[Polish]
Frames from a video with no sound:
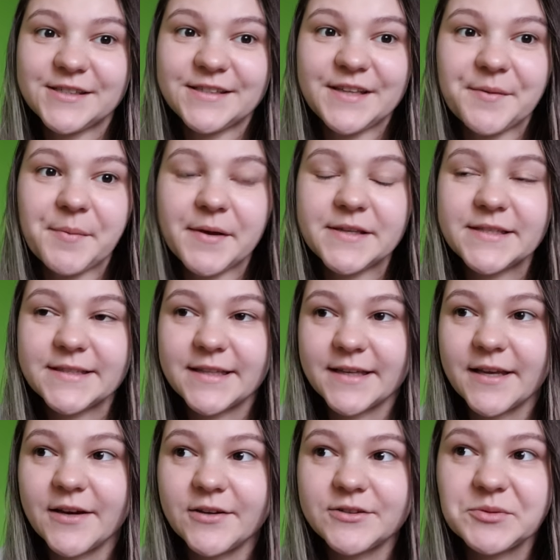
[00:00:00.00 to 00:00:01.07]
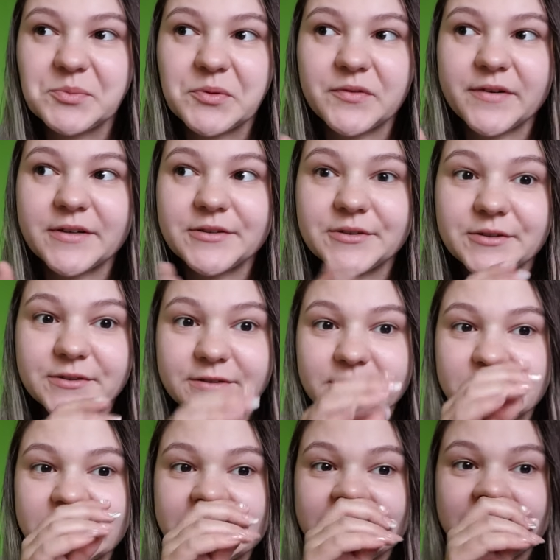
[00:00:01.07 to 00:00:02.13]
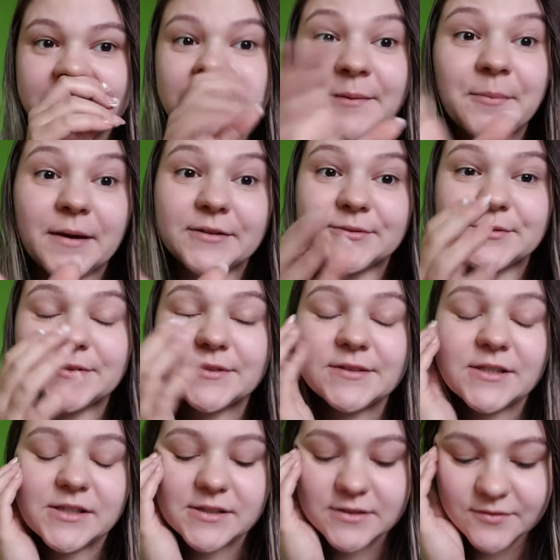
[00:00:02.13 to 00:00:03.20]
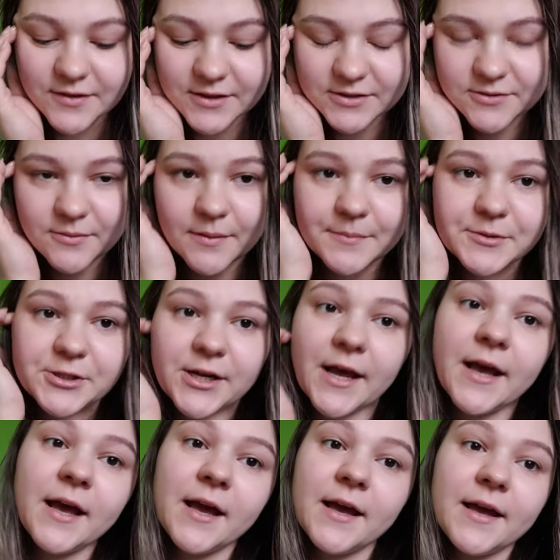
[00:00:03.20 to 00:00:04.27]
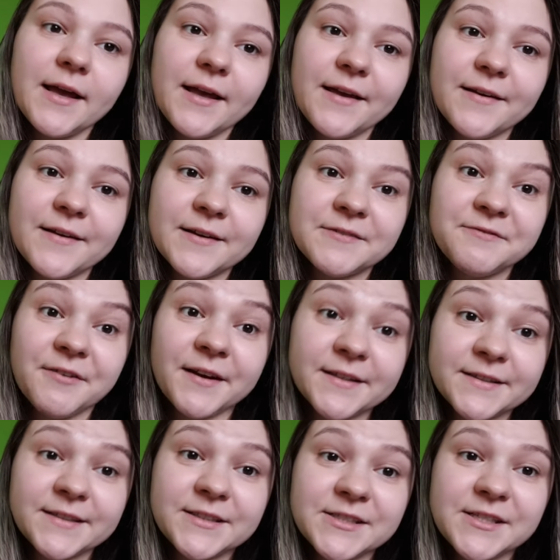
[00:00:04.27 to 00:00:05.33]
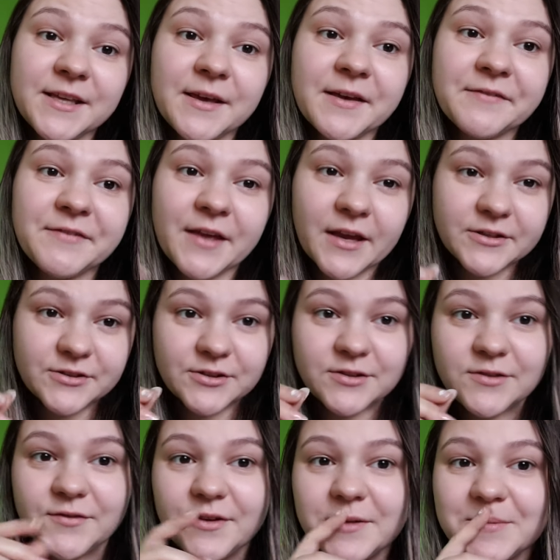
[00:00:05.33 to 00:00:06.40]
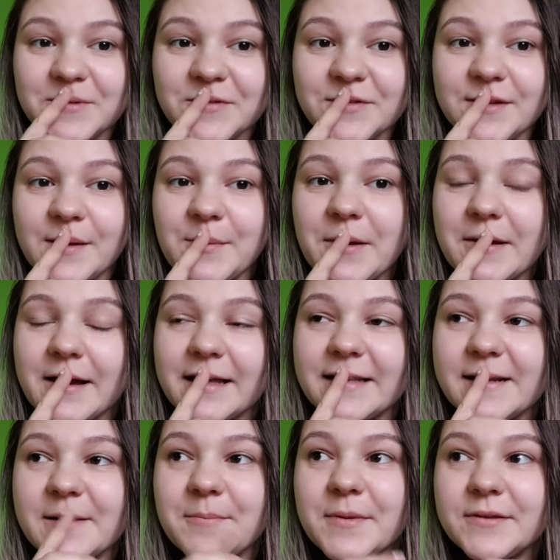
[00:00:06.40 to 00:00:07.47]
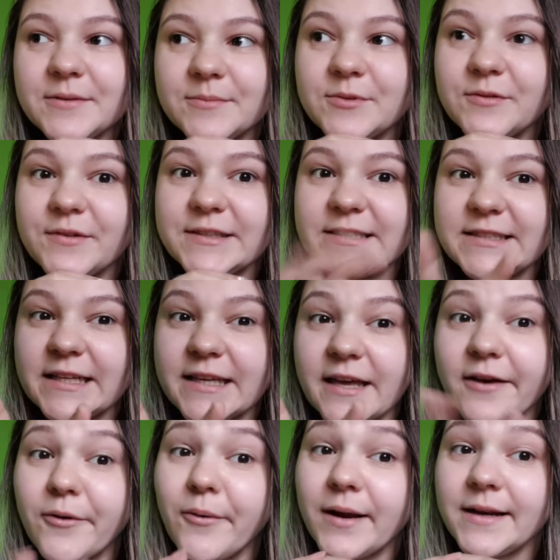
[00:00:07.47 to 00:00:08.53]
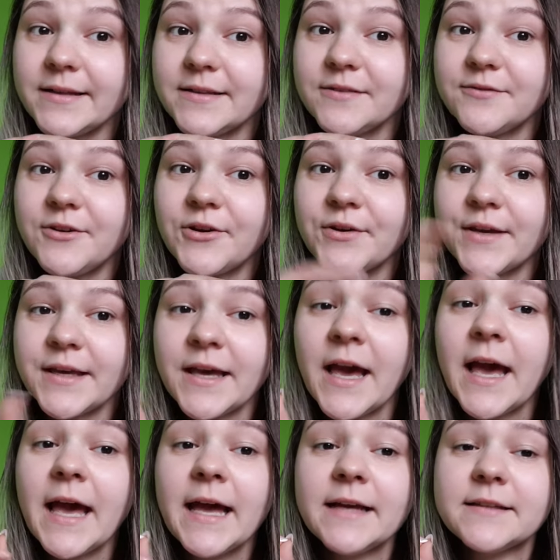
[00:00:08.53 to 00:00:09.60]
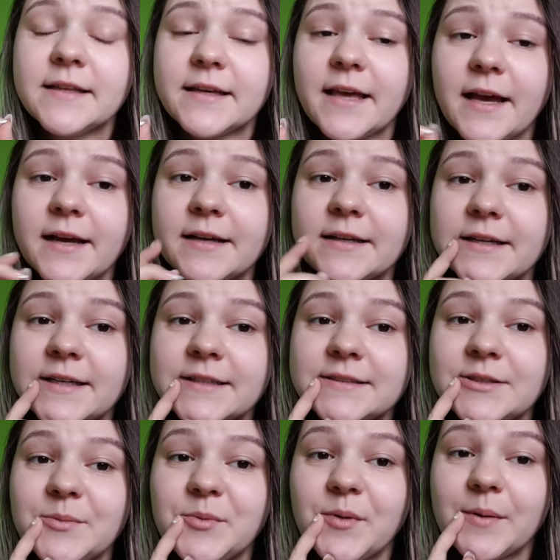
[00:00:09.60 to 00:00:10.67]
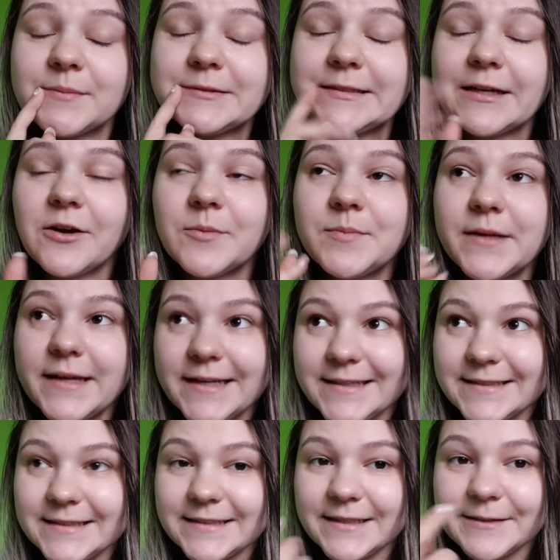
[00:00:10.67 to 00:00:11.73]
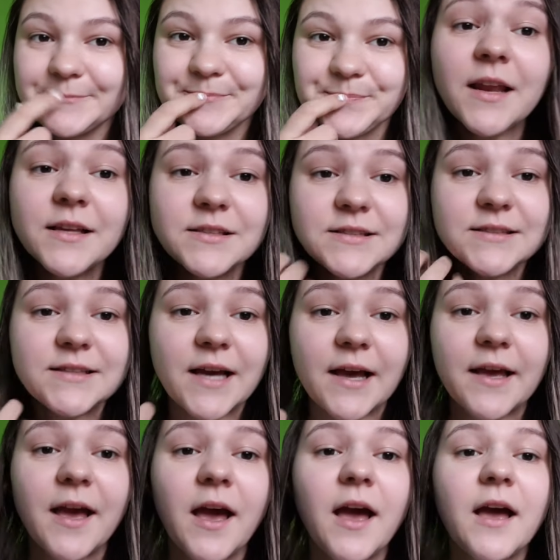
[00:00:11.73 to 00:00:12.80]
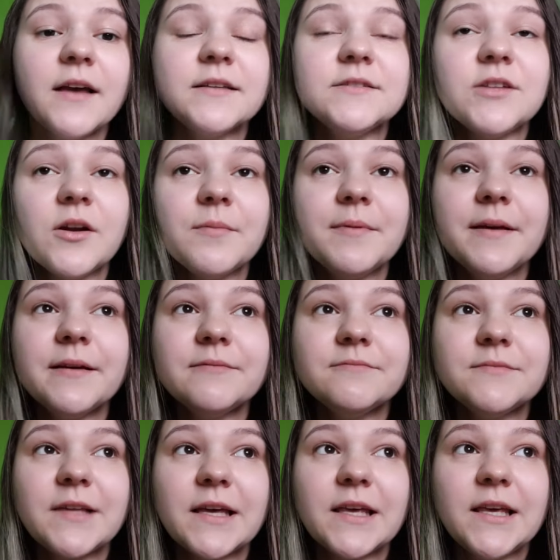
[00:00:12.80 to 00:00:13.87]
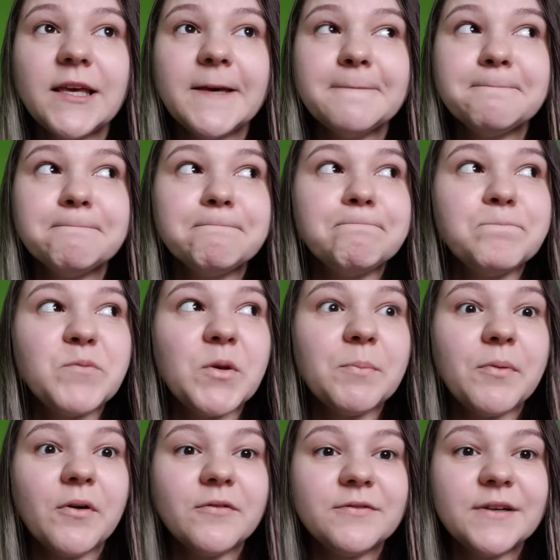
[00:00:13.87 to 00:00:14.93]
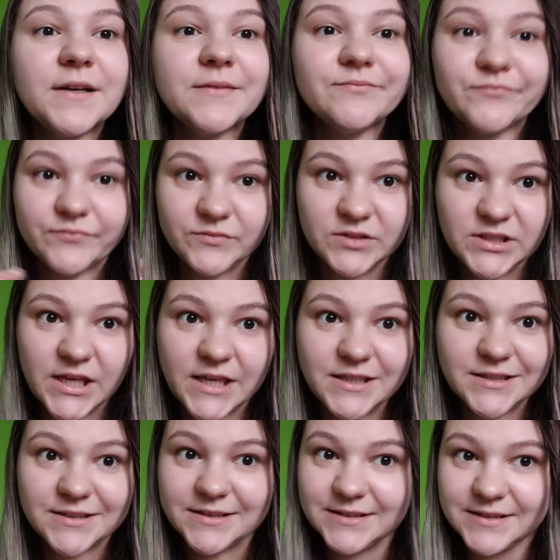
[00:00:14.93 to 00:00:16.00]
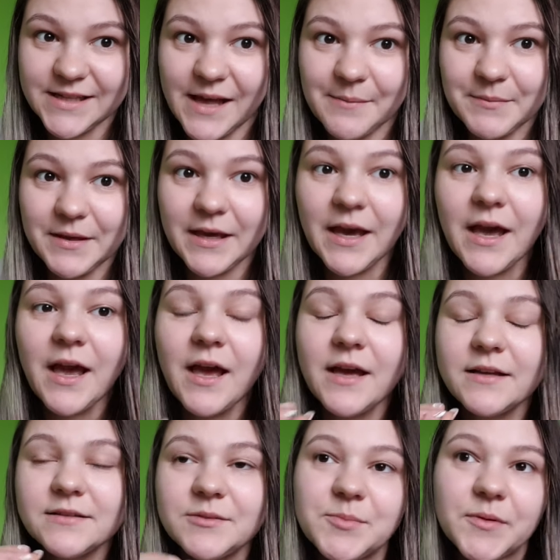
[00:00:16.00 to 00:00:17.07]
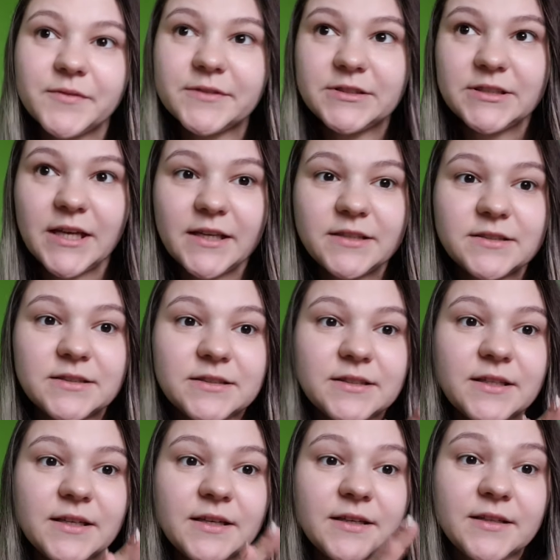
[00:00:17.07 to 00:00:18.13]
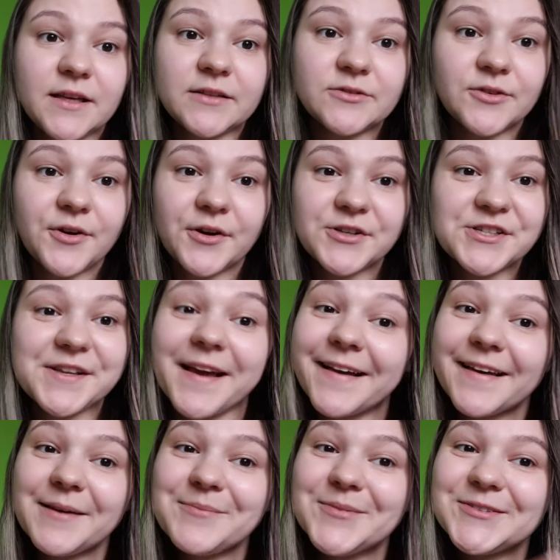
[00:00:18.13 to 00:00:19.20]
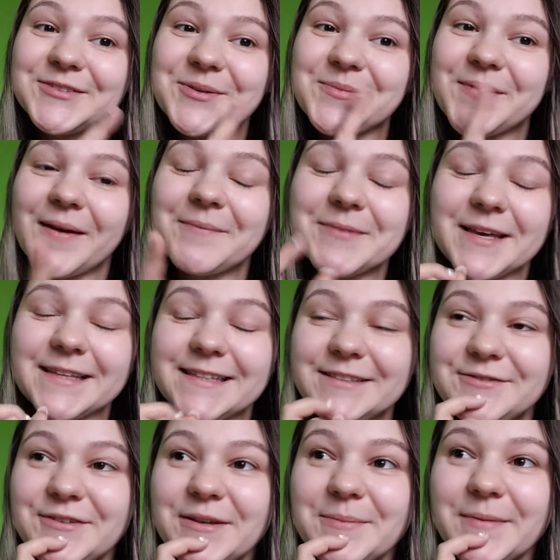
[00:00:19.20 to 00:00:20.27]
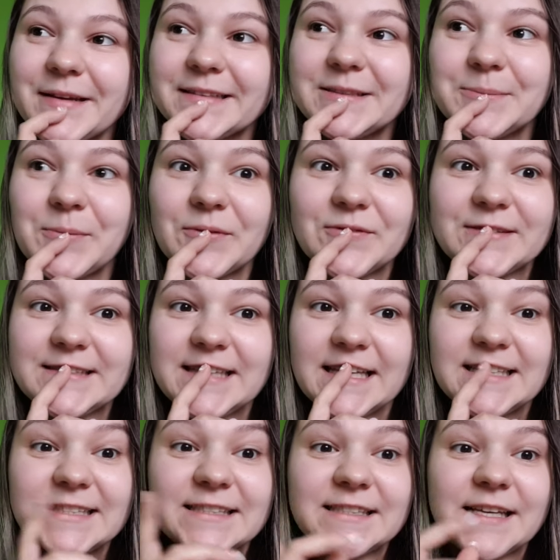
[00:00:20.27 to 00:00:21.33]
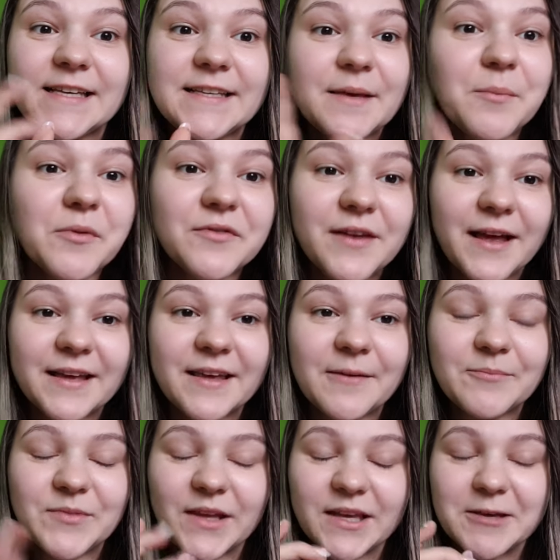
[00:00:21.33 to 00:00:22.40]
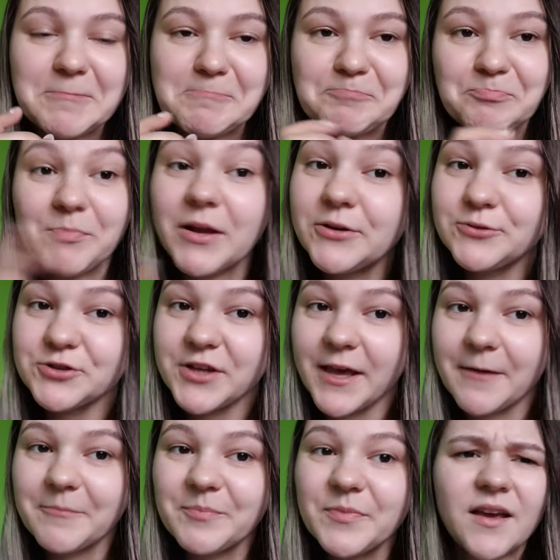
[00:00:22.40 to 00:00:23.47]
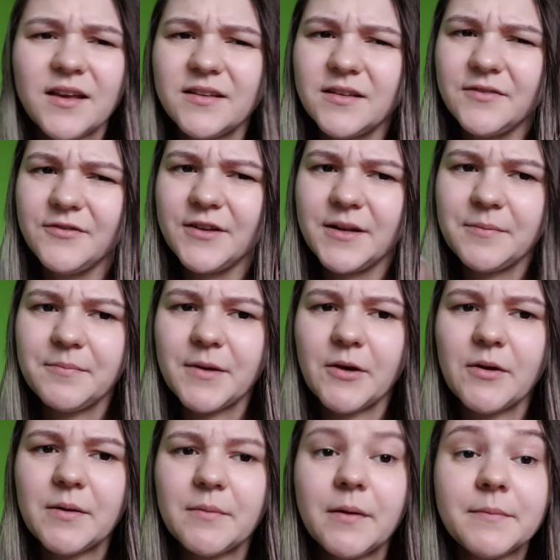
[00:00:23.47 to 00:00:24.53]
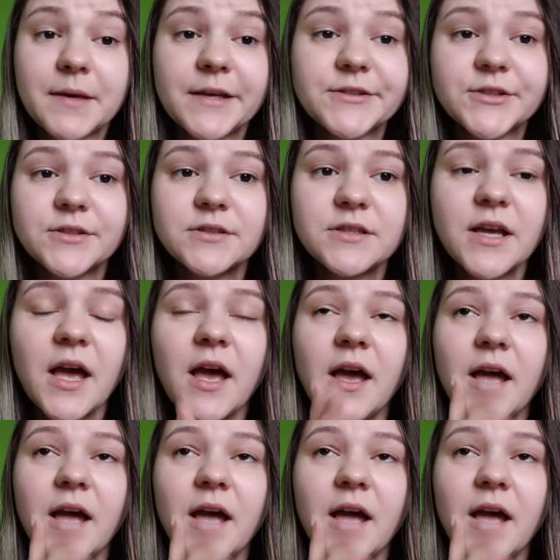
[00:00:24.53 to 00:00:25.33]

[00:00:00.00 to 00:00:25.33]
Nie będzie takiego typowego y, tematu. To znaczy stwierdziłam, że E, faktycznie większość filmów na moim kanale będą to właśnie takie quality vlogi, tak jak e, zrobiłam z tego playlistę. Ale dzisiaj zrobię taki typowy dzień z nami. Typowy dzień z jednoroczniakiem, bo zrobiłam kiedyś filmik typowy dzień z niemowlakiem, takim maluszkiem, kiedy Filip miał chyba miesiąc.